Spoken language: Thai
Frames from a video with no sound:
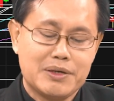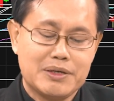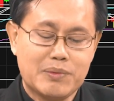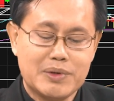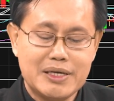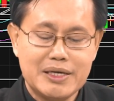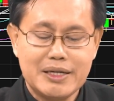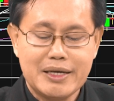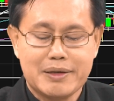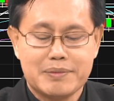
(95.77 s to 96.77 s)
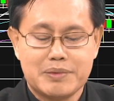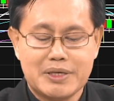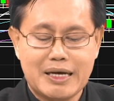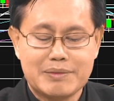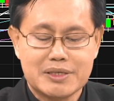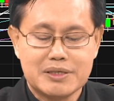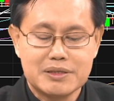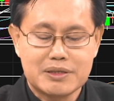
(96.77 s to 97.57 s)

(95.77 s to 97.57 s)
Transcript: อย่างวันนี้เนี่ยพยายามจะขึ้น